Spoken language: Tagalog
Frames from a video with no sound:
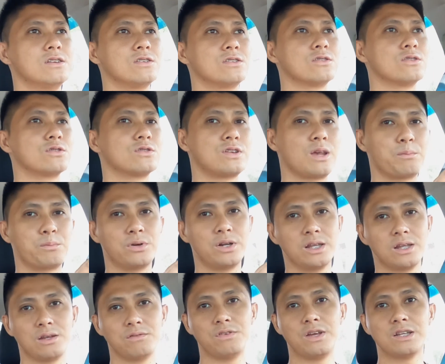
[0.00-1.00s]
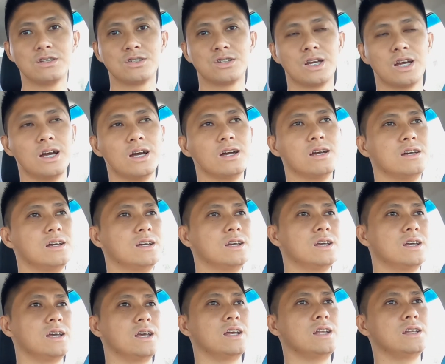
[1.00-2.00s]
so separate event siya
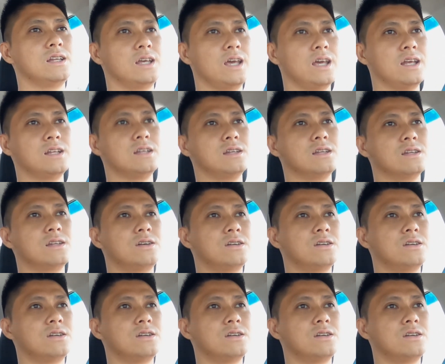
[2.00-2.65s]
and then